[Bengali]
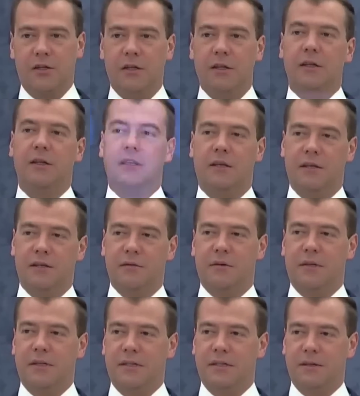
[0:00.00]
ভ্লাদিমির
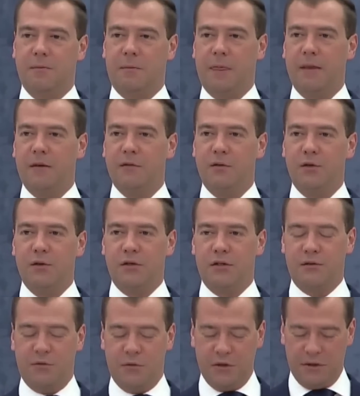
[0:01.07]
পুতিন প্রশাসনের
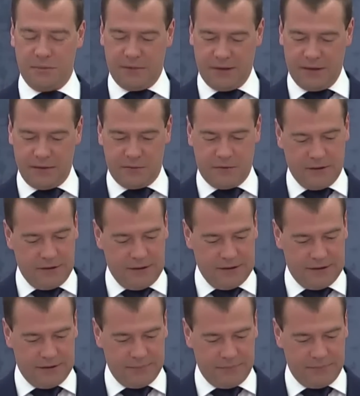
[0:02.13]
প্রভাবশালী এই কর্মকর্তা